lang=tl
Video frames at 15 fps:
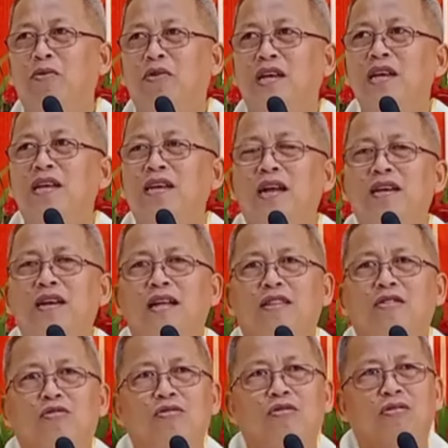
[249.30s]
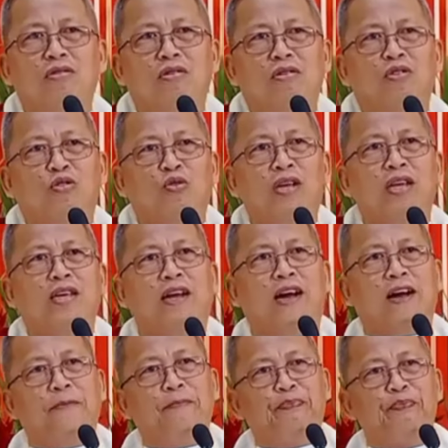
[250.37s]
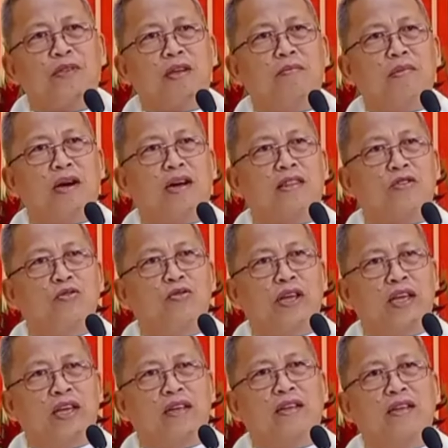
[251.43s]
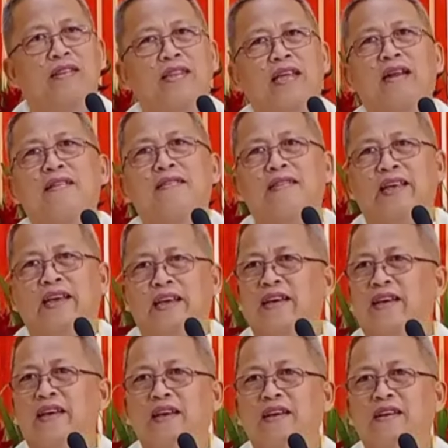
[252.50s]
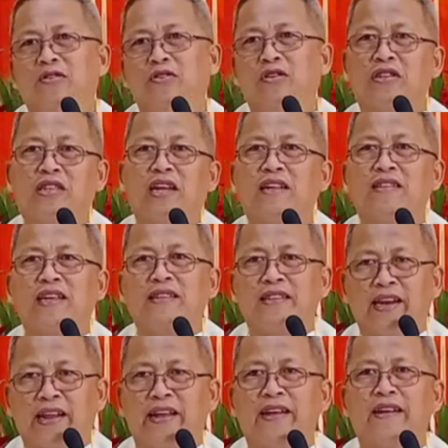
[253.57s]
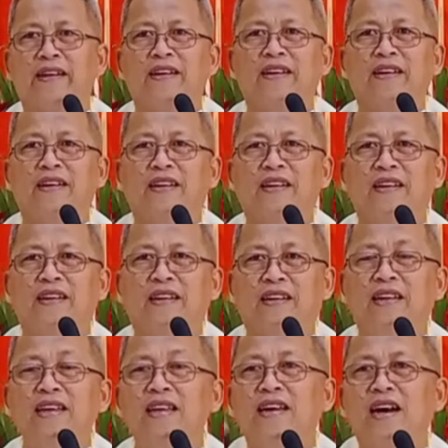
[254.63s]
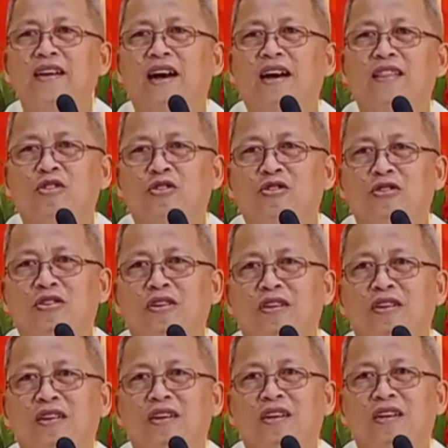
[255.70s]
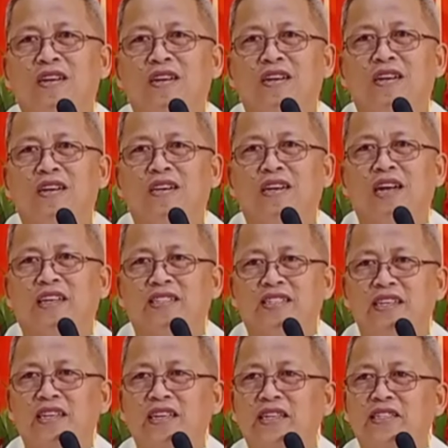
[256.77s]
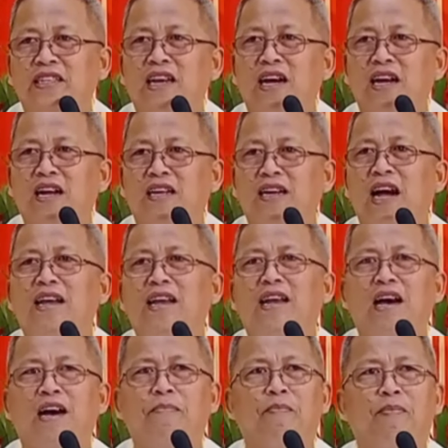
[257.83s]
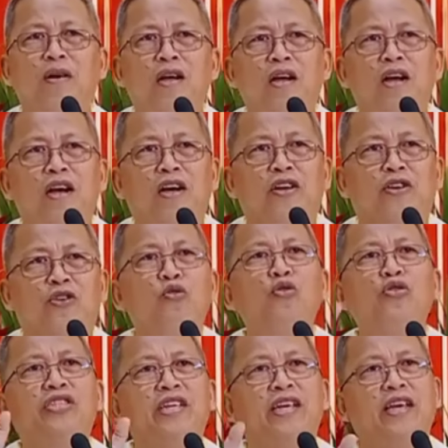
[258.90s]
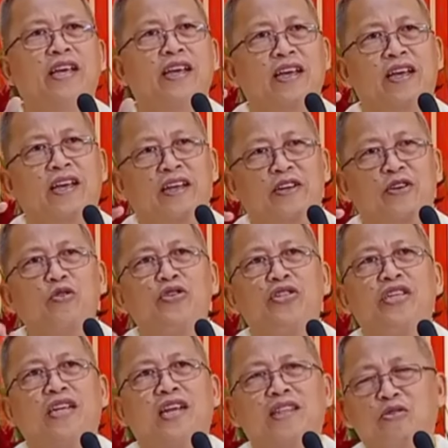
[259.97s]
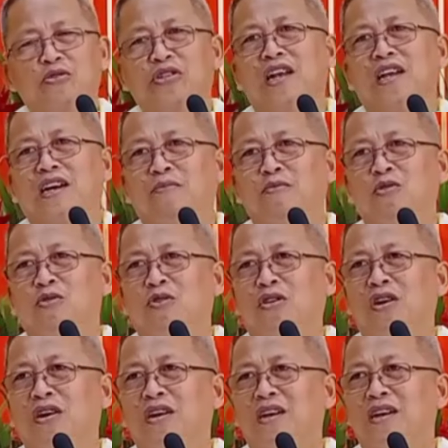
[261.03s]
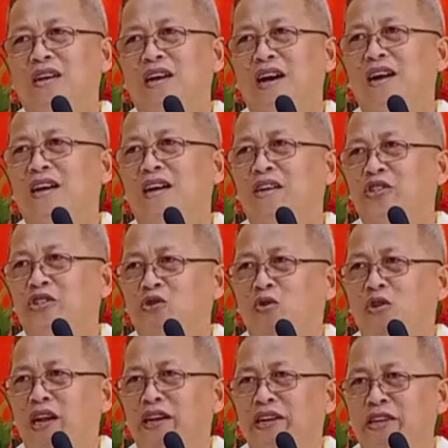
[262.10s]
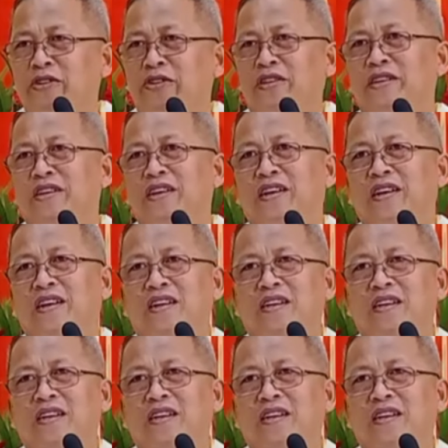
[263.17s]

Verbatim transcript: pero gikan atong tuiga mga tuig 30 or 33 gikan ato nagsigi sila kaylap 12 12 rato sila kabuok ang solid yun.